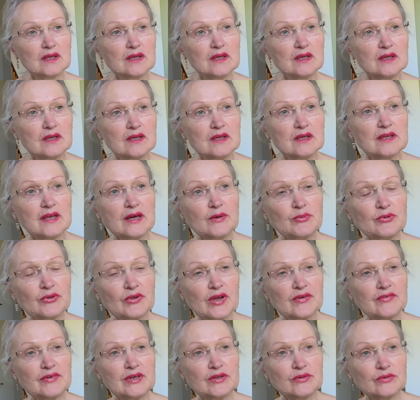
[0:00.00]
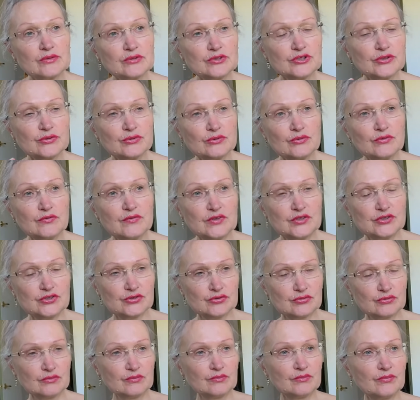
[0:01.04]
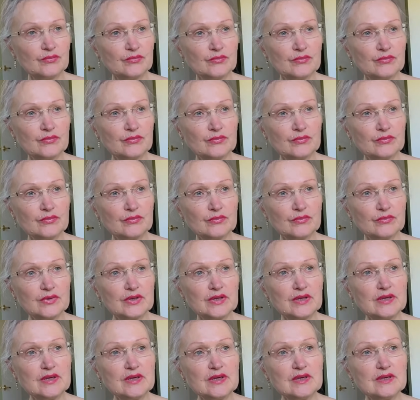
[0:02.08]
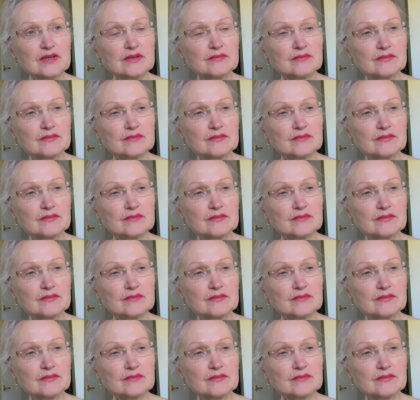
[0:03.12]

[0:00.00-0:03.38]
я буду говорить то, что увижу. И